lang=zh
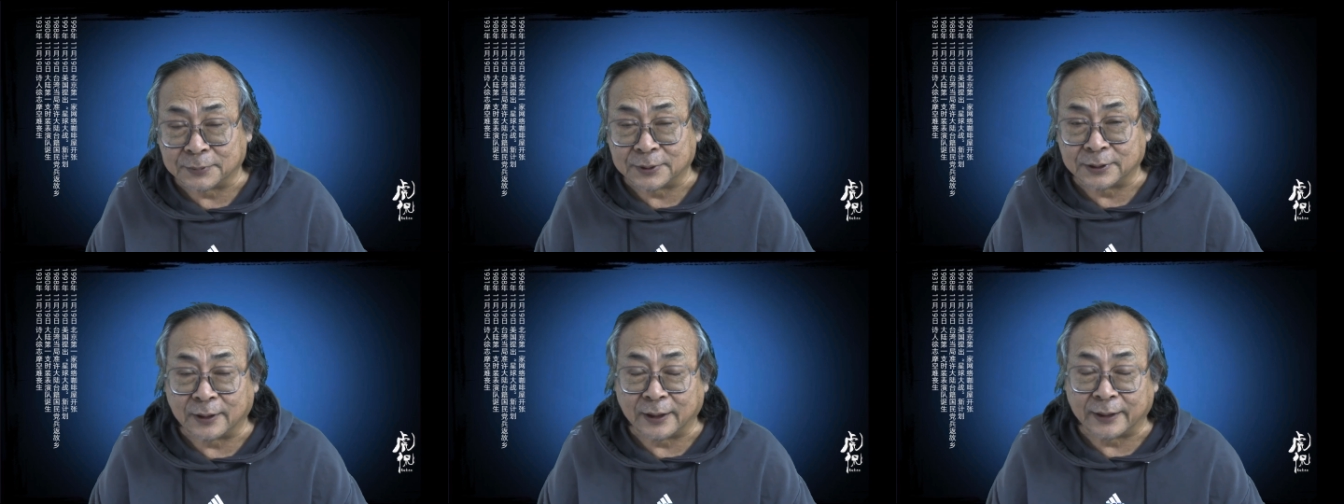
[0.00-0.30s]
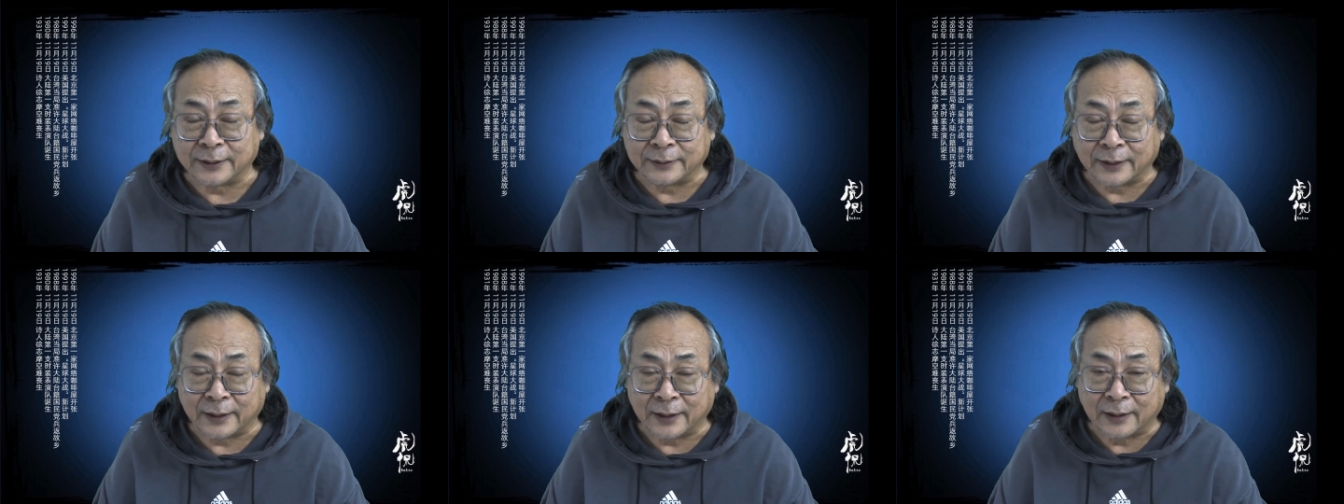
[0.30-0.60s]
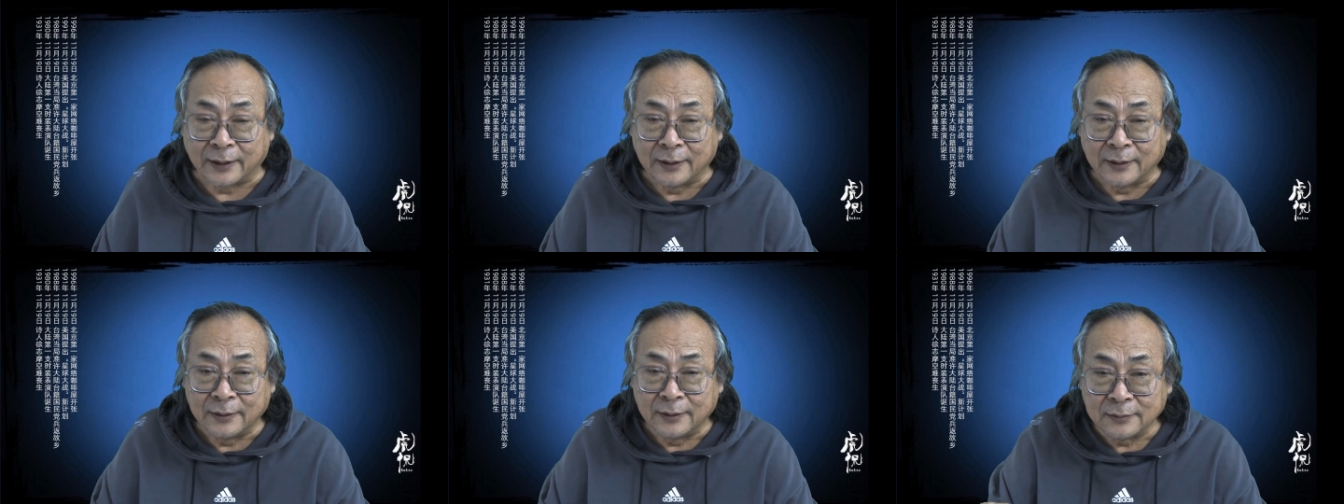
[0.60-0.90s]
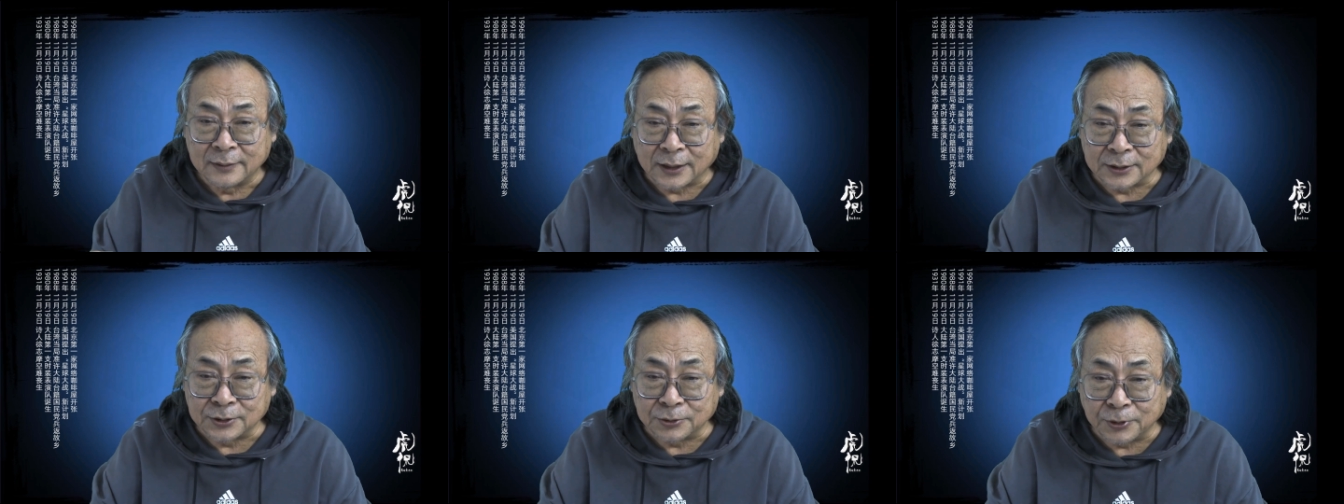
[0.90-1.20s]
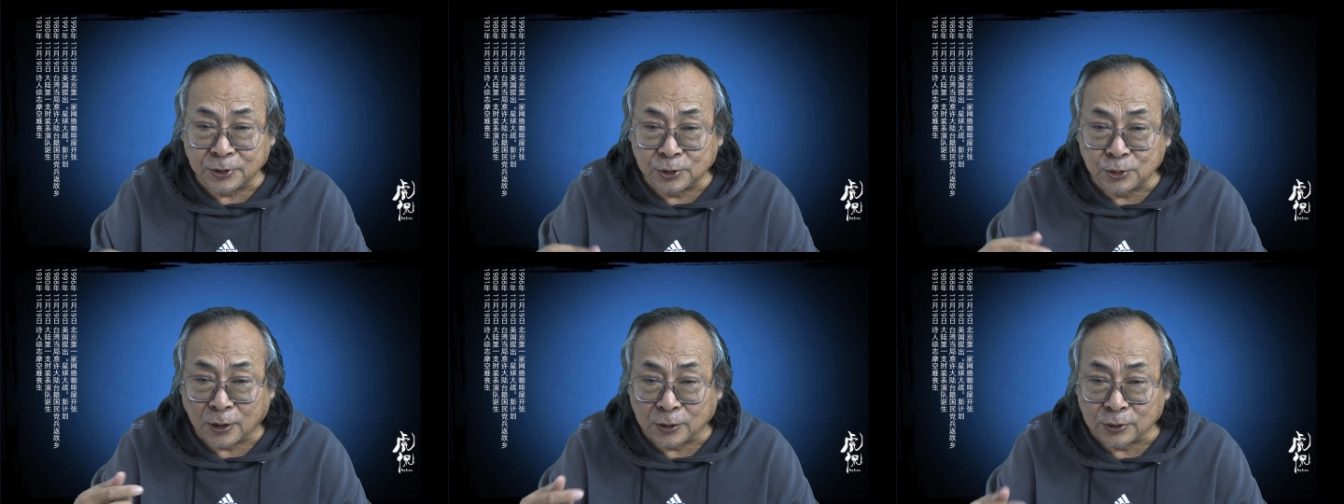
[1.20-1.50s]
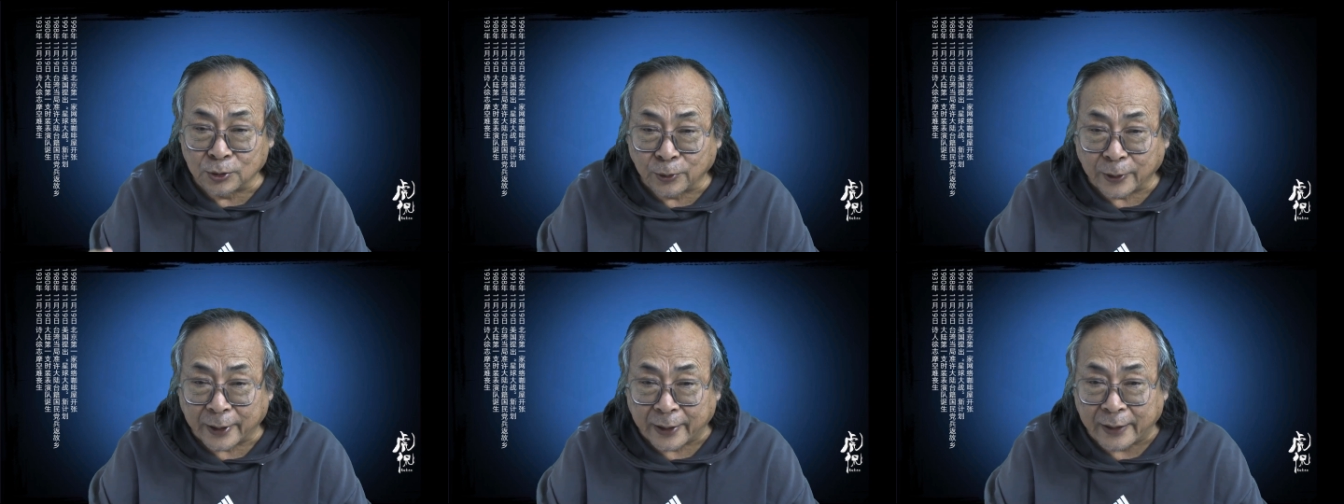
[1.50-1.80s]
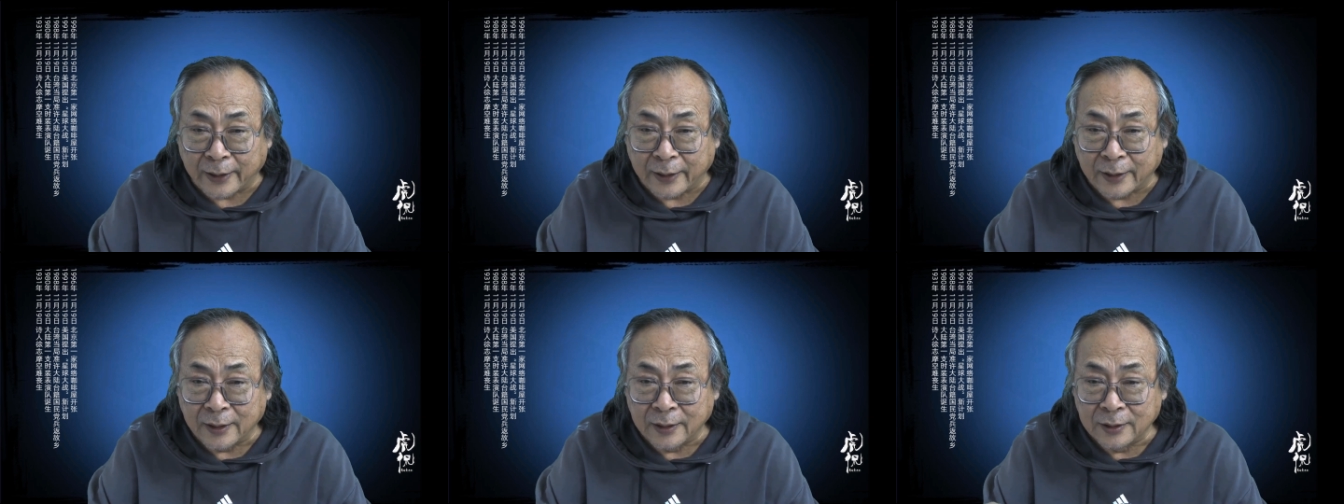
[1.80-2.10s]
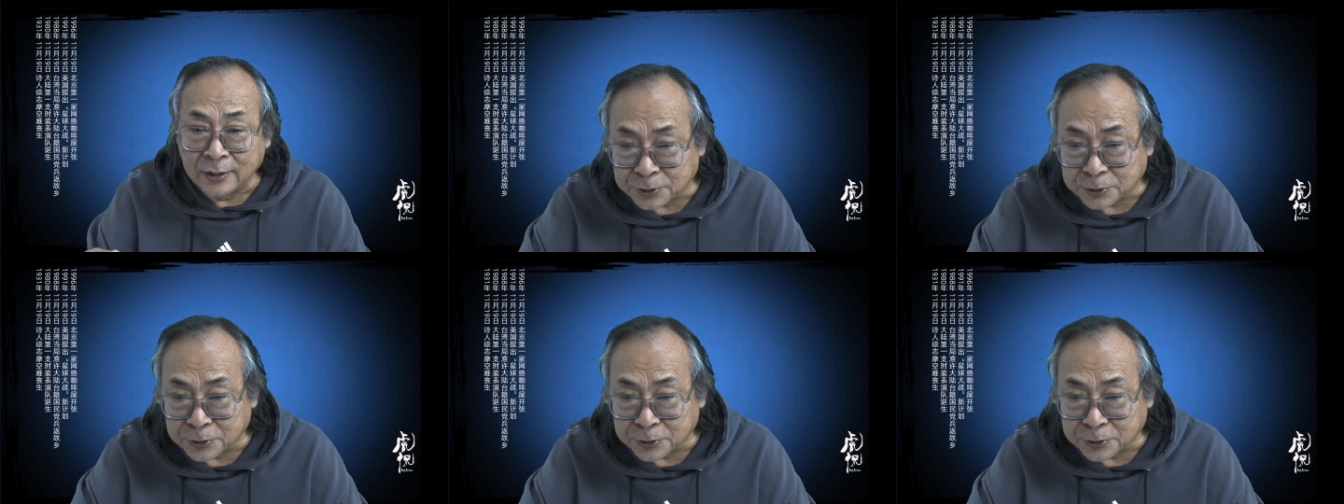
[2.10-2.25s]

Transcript: 么之类的啊，他作为创作员。